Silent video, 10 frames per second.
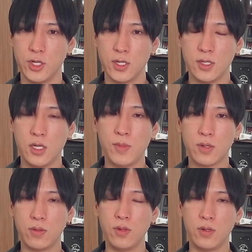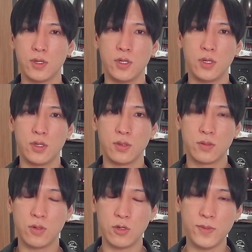で、今この
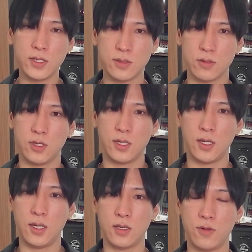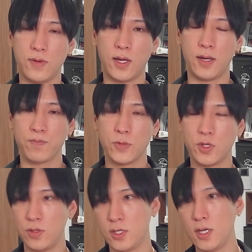ドルベースと日経平均は、今
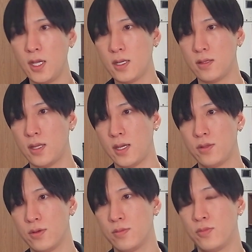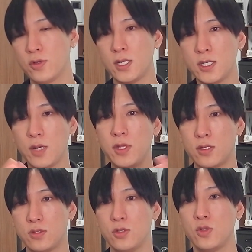日日経平均ね、あの、僕たちが見てる
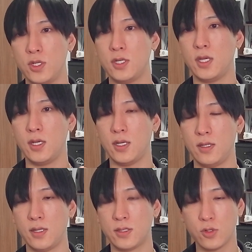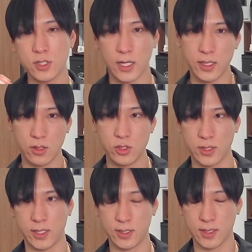通常の日経平均って少し上がってるじゃな
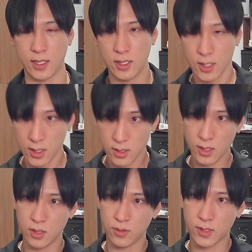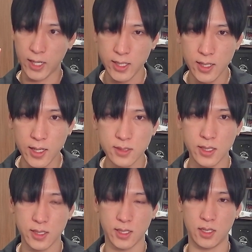いですか。だけど、海外勢
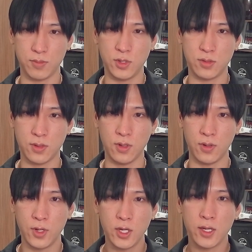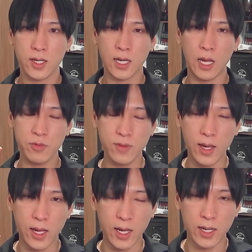から見ると、株
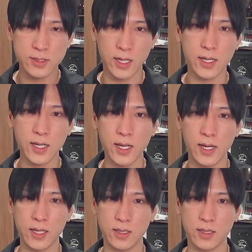はあ若干上がっ